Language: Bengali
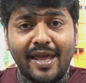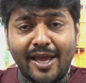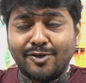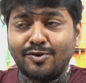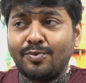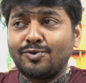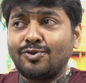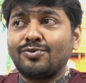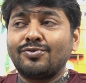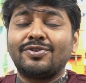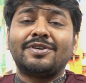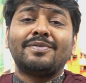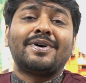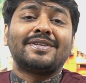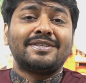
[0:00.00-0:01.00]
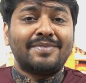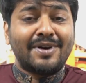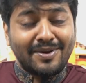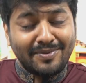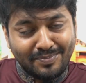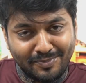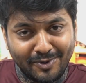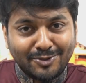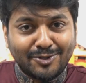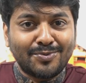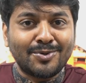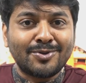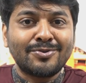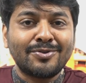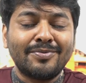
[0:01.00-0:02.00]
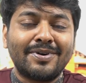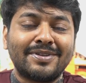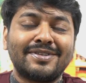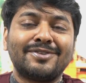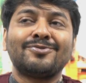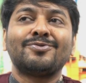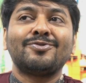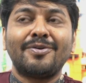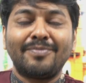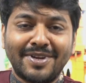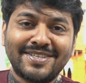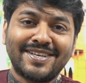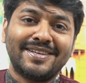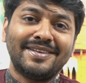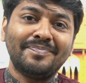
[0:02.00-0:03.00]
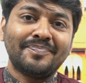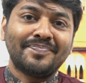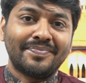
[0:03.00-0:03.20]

একশো বছর যদি সে বাঁচে বা পঞ্চাশ বছর যদি বাঁচে যদি আমরা জানি